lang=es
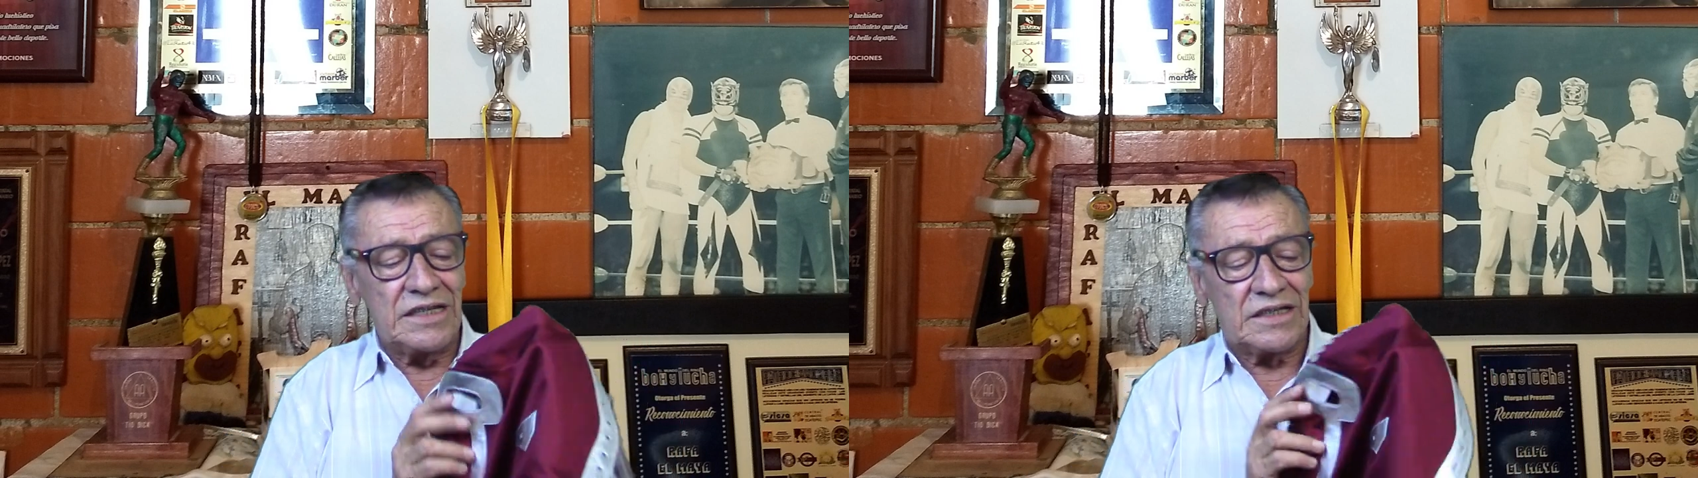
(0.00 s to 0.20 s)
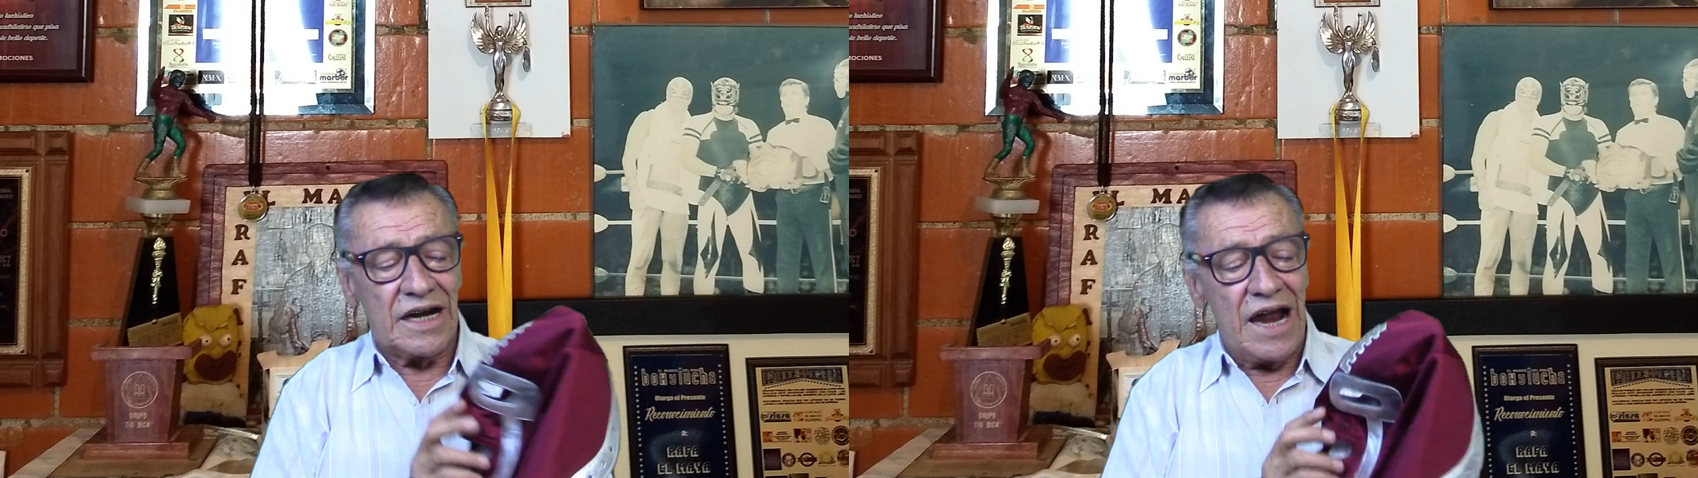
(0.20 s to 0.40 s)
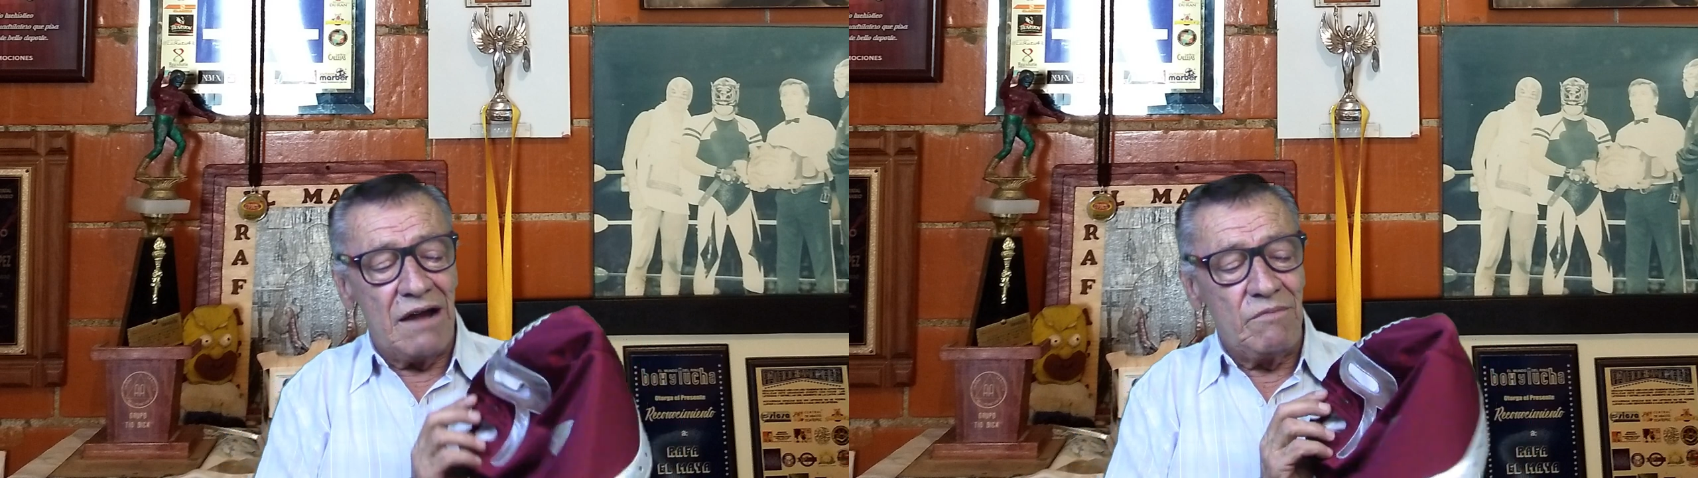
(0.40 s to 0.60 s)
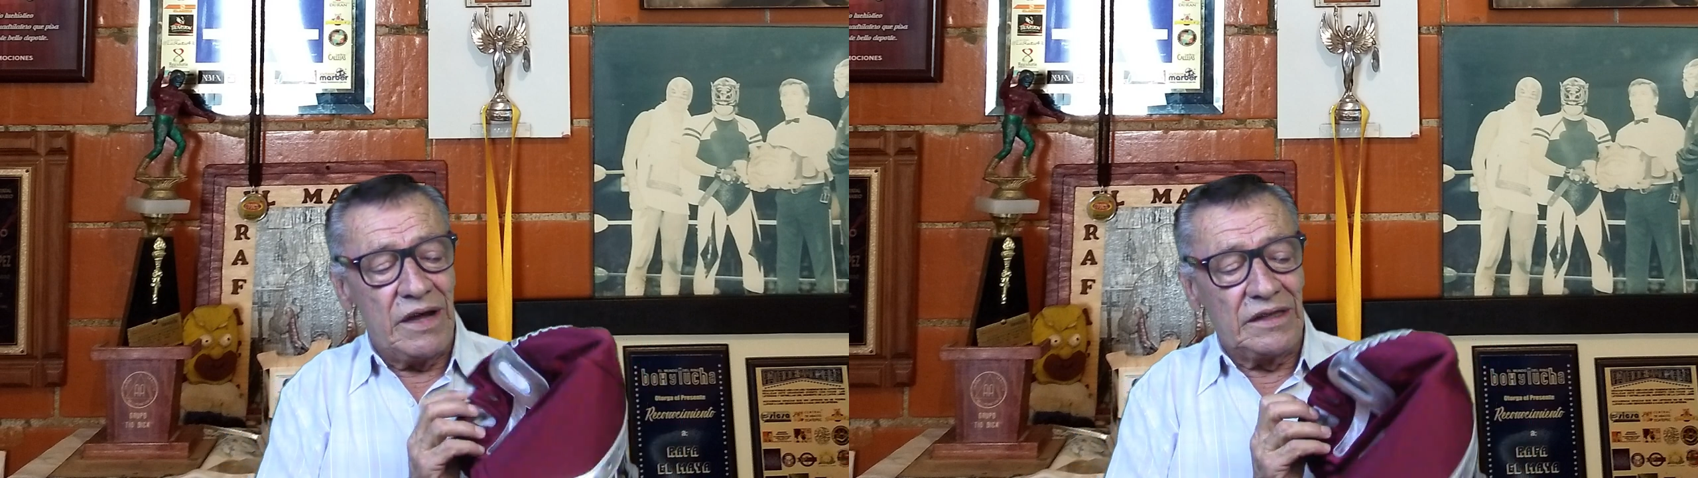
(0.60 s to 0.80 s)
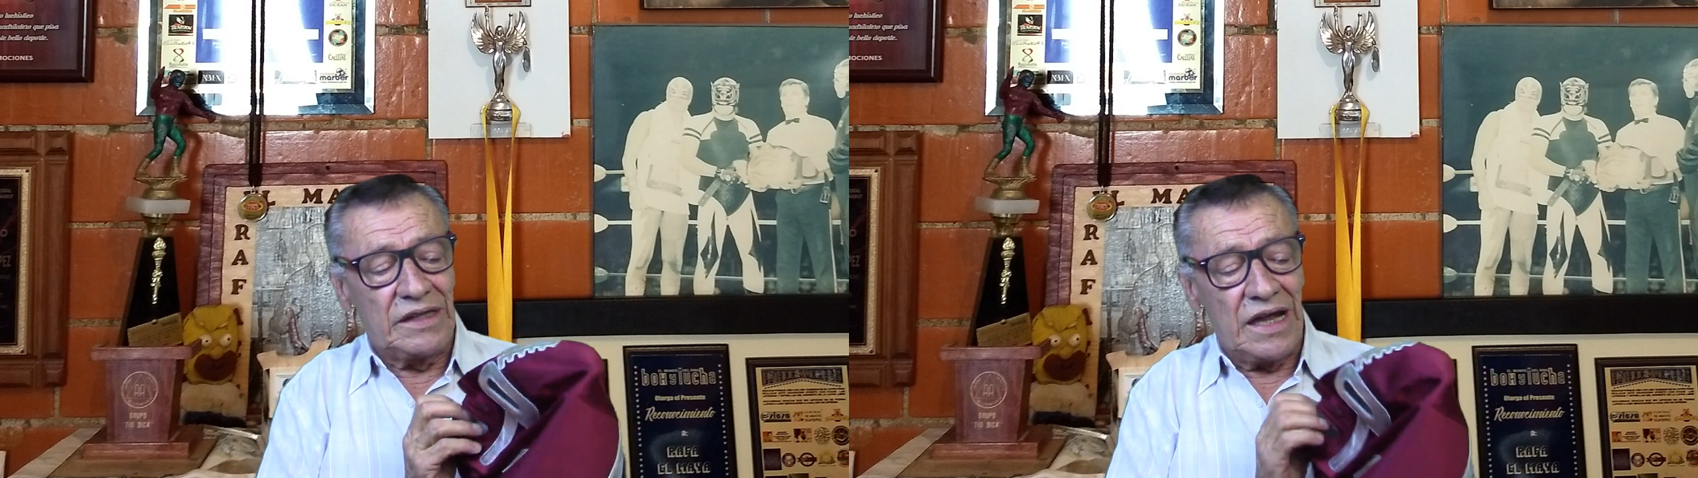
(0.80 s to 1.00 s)
es
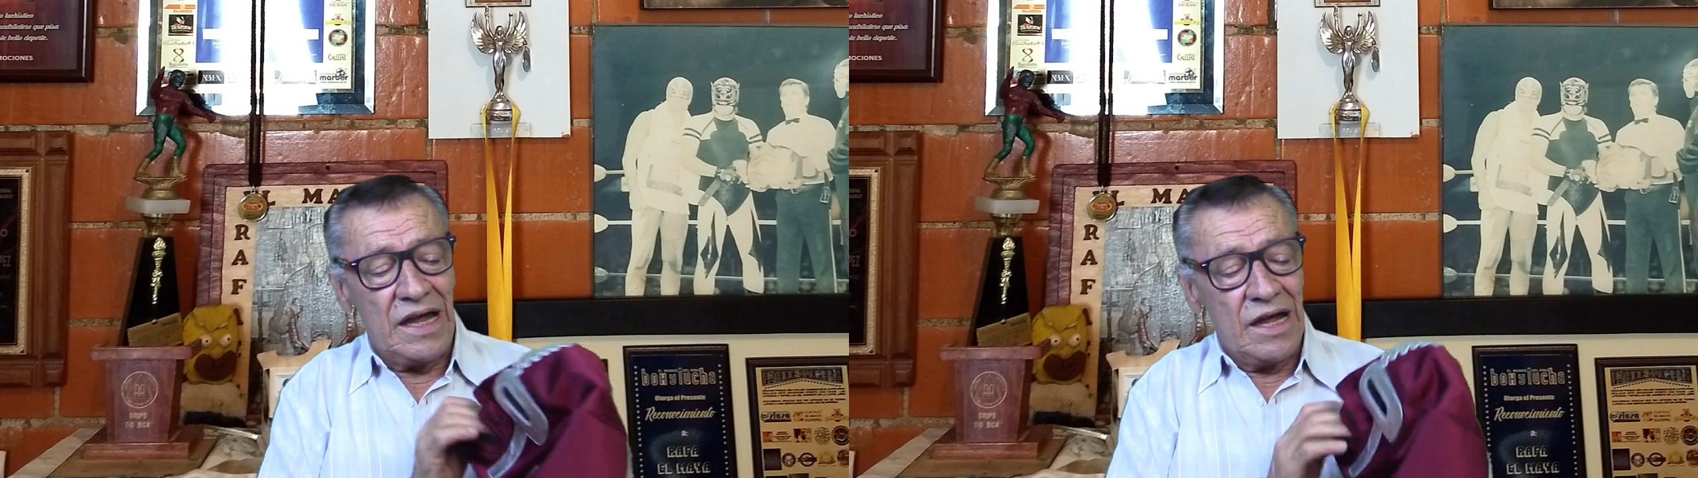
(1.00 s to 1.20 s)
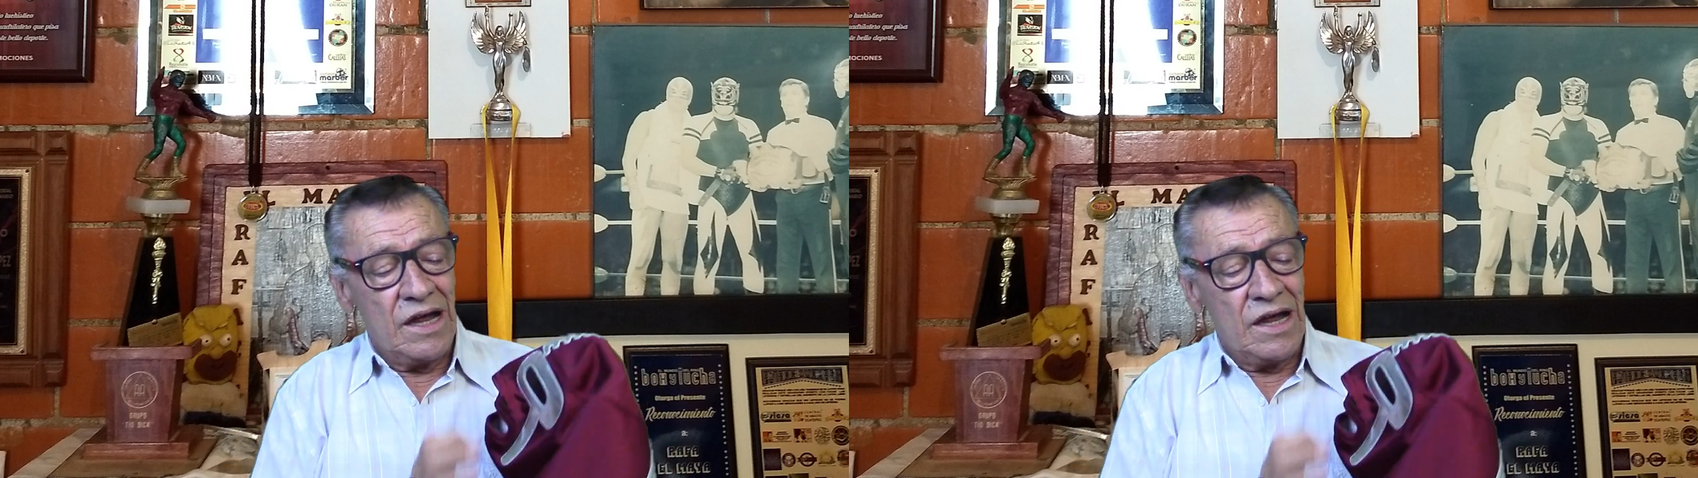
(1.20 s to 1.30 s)
realmente